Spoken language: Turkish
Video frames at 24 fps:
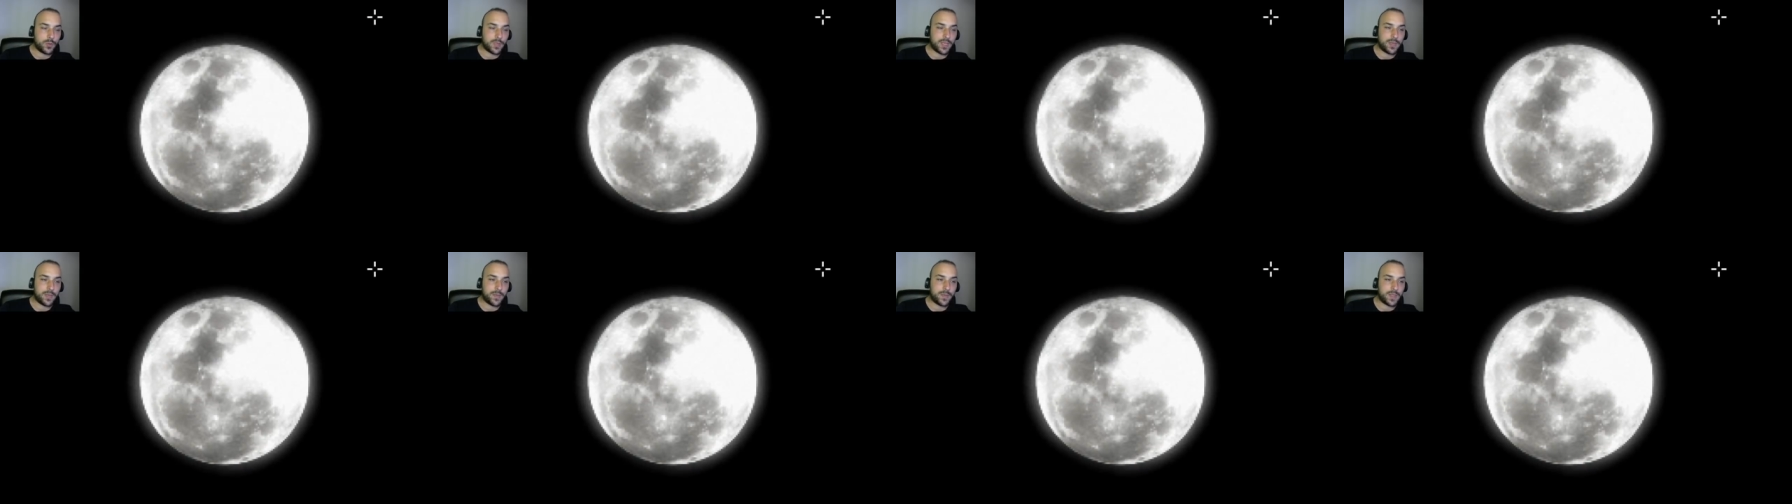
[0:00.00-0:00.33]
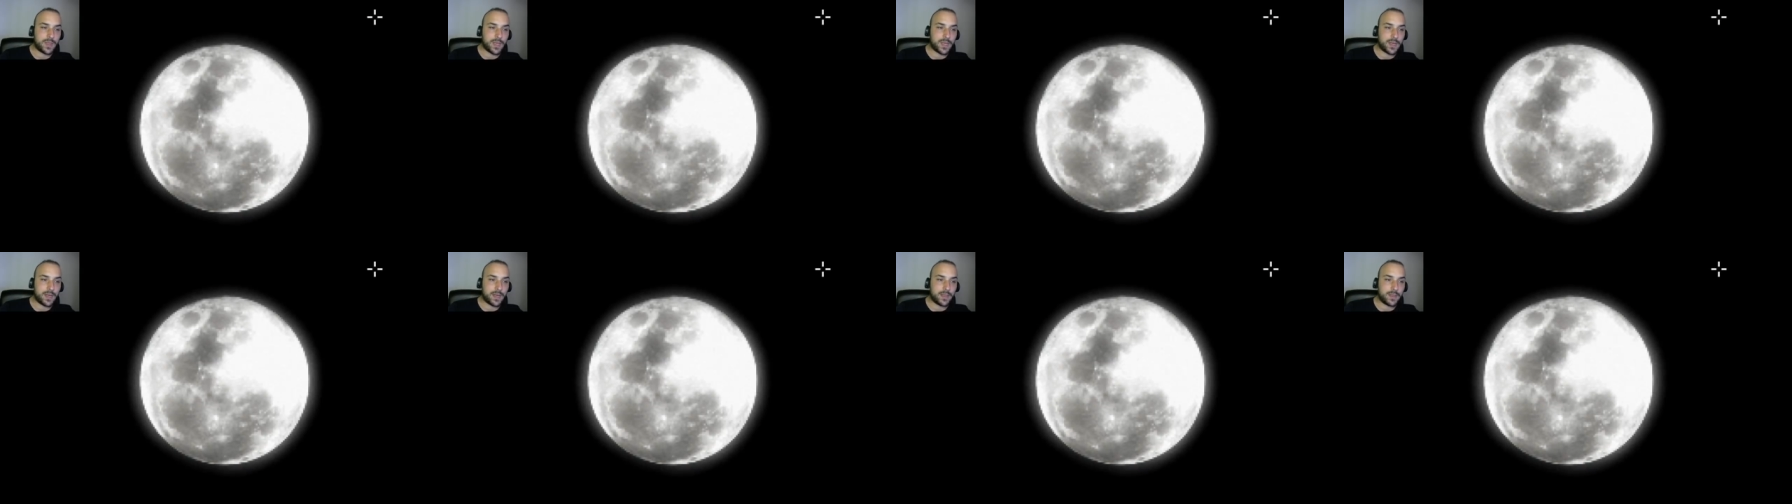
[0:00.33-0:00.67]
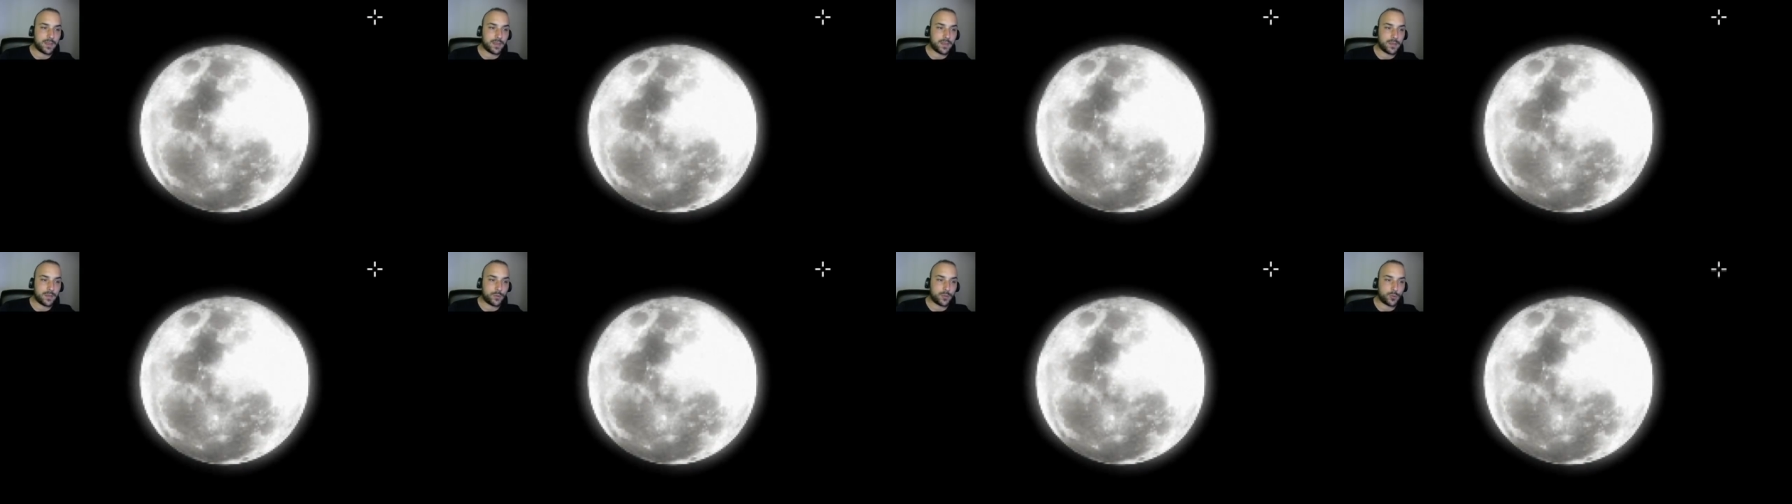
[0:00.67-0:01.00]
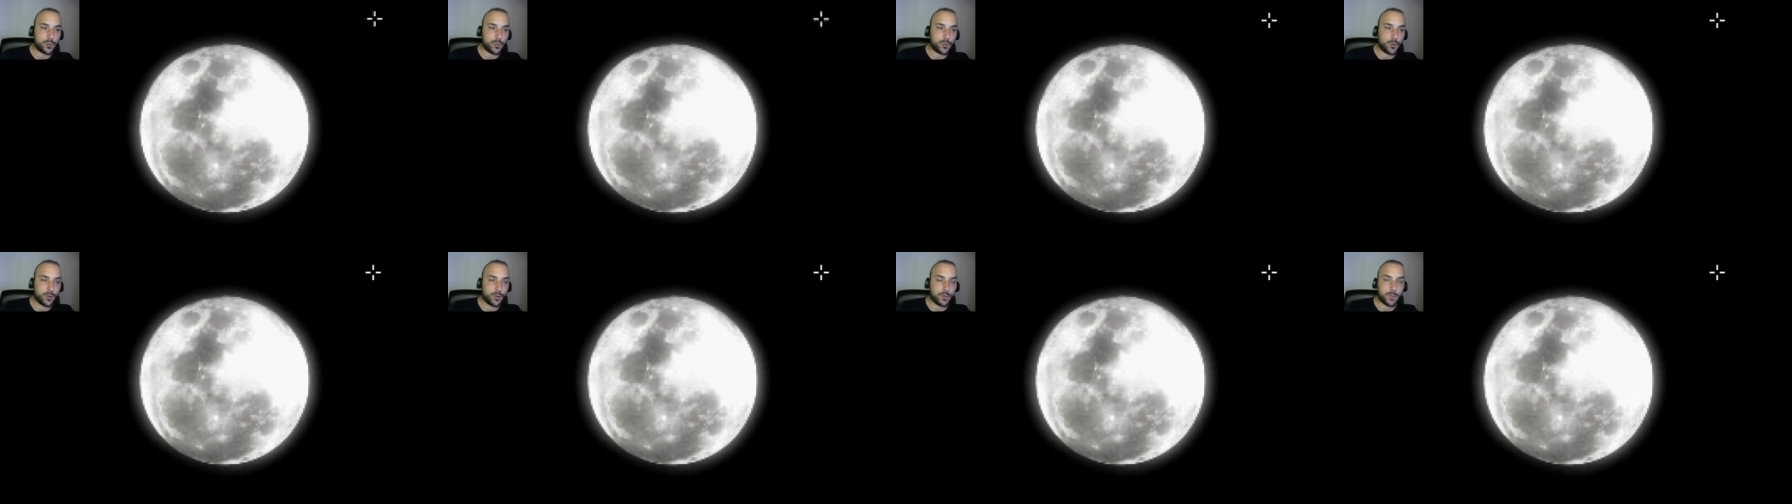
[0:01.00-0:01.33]
denemedir herhalde diye
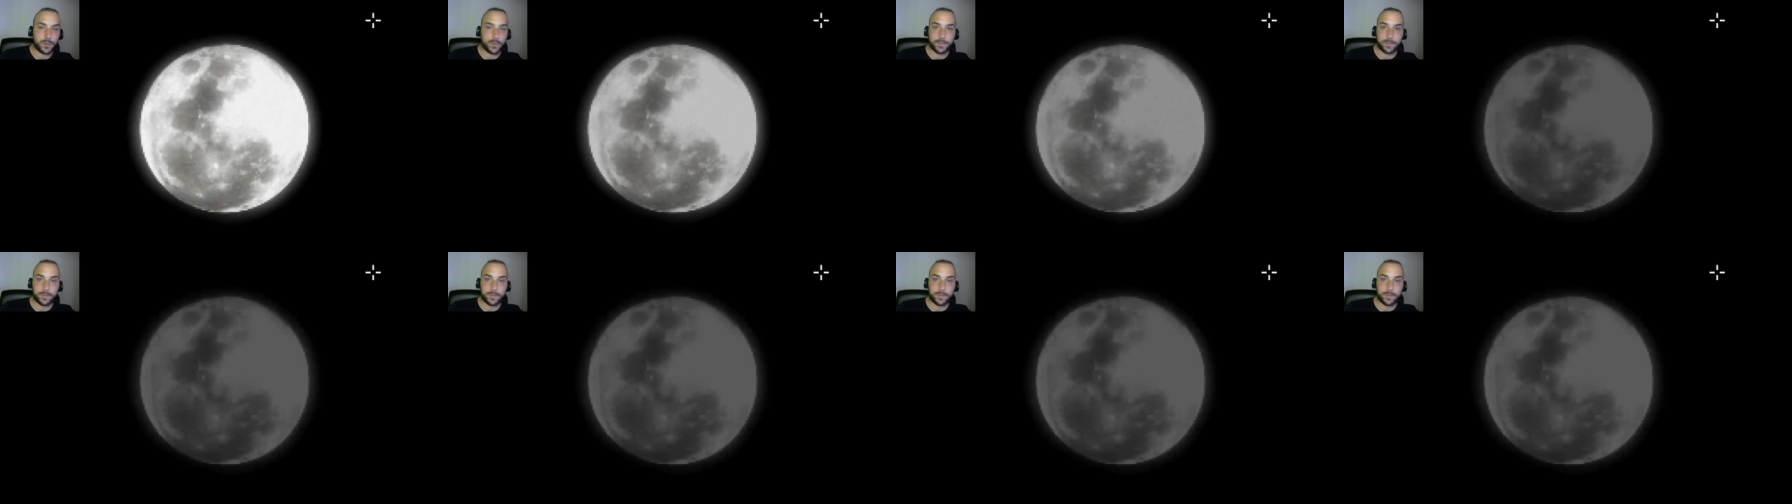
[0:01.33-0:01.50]
düşünüyorum.